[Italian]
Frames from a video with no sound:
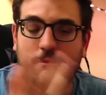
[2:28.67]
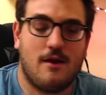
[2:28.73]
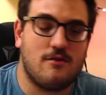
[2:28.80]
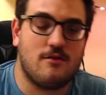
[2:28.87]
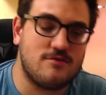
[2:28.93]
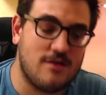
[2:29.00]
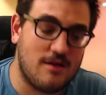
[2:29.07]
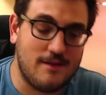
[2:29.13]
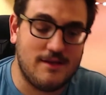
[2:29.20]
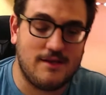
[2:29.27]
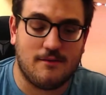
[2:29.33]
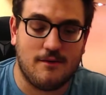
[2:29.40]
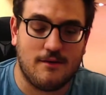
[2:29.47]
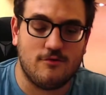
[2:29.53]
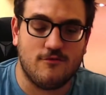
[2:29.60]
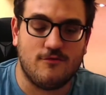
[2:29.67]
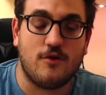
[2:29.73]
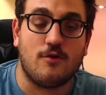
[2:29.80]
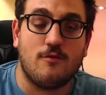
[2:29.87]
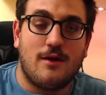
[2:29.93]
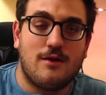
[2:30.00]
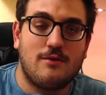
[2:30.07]
paradossalmente, quando voi
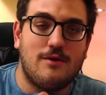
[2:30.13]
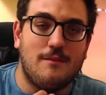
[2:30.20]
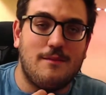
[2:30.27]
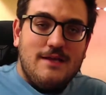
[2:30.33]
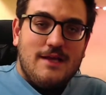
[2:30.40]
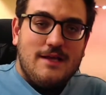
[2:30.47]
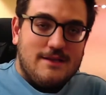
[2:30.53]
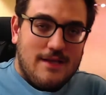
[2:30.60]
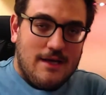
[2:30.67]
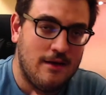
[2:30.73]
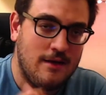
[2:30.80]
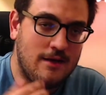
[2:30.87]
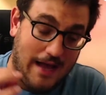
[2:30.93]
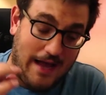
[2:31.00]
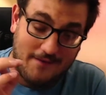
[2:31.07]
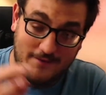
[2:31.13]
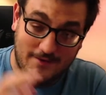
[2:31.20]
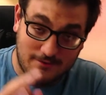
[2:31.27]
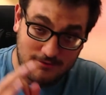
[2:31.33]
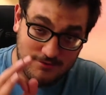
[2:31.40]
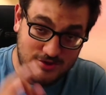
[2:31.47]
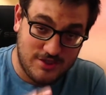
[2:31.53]
comprate una maglietta,
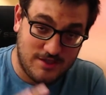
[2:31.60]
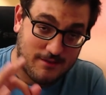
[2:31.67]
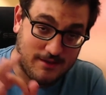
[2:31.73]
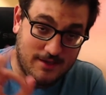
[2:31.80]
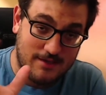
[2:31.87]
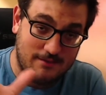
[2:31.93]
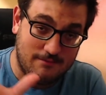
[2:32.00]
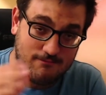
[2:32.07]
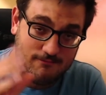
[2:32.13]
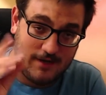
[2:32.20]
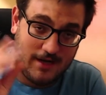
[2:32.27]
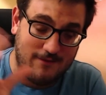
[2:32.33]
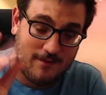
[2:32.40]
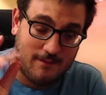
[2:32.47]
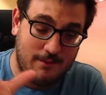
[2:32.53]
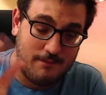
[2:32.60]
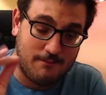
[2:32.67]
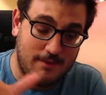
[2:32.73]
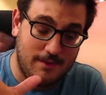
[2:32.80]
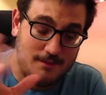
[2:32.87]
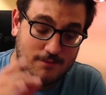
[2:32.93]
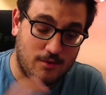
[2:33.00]
avete un chip che, che fa bip
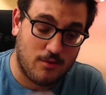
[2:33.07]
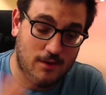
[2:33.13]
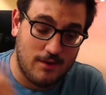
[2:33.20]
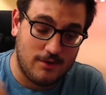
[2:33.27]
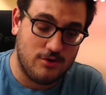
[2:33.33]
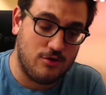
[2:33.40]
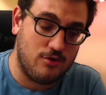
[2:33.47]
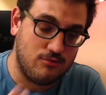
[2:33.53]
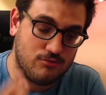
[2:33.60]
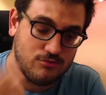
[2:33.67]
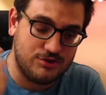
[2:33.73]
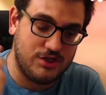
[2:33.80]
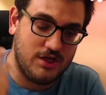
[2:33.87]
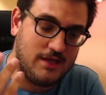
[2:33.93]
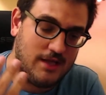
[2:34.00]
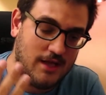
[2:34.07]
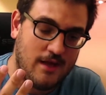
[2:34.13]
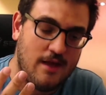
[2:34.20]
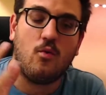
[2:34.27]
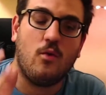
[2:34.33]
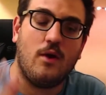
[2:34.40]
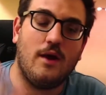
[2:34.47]
bip quando uscite,
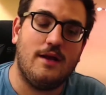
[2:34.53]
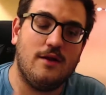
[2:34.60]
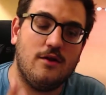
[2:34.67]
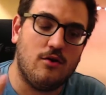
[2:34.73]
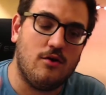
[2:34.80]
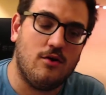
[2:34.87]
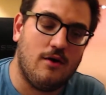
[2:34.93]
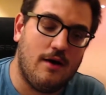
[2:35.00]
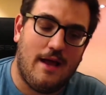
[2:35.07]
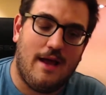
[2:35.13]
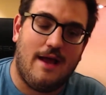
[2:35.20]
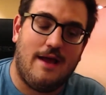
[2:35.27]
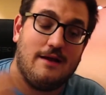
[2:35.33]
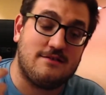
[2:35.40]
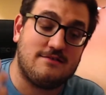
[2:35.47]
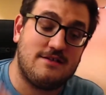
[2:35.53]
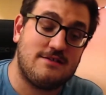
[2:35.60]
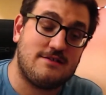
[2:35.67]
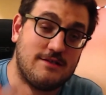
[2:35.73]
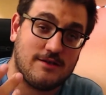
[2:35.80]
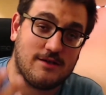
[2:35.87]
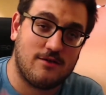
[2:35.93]
quello è la
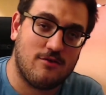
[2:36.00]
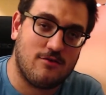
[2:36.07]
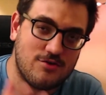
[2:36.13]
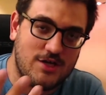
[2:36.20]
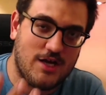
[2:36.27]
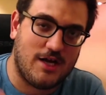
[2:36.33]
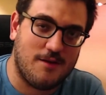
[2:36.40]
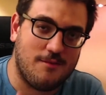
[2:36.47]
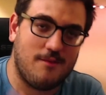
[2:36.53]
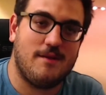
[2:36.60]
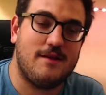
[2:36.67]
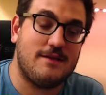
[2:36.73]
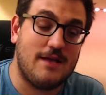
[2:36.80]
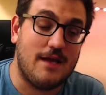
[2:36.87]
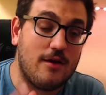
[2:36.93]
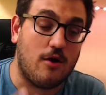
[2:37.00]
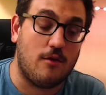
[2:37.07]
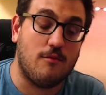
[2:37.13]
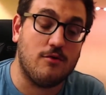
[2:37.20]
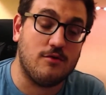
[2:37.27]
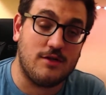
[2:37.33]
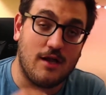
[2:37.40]
stessa tecnologia che permette ai
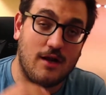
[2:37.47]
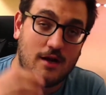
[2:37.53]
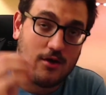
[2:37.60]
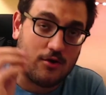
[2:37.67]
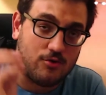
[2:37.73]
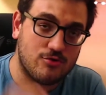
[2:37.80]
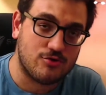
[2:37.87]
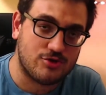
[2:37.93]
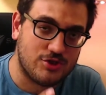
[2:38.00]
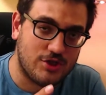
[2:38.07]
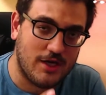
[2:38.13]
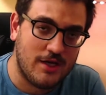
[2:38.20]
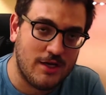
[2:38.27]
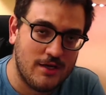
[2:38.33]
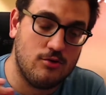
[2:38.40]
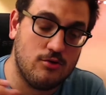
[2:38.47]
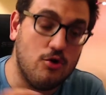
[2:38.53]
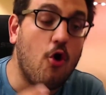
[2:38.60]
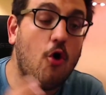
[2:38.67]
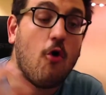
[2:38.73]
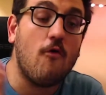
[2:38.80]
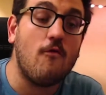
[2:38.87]
robot di riconoscere
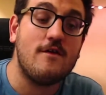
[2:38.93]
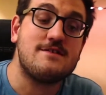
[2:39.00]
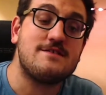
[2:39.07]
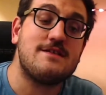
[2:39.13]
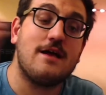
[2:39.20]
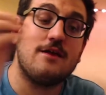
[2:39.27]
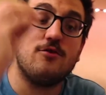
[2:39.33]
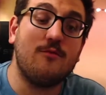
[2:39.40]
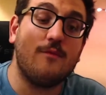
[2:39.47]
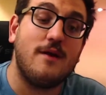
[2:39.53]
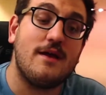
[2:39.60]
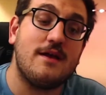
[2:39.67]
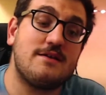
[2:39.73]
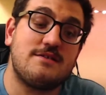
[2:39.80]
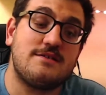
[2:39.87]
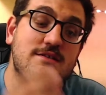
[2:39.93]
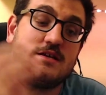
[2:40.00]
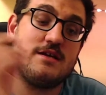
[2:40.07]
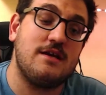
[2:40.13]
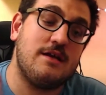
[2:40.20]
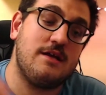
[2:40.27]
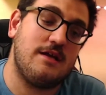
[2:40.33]
dove stanno
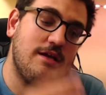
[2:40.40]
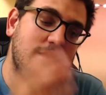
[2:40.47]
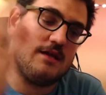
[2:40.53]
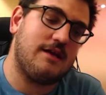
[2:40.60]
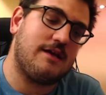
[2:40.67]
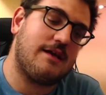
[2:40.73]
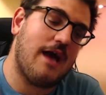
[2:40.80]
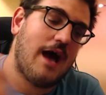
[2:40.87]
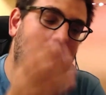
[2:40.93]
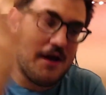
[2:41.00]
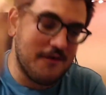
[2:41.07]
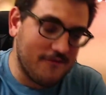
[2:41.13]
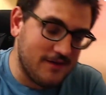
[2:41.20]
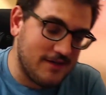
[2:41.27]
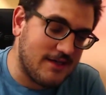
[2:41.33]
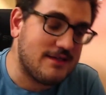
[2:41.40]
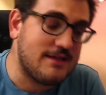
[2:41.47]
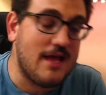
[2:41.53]
messi i cavi di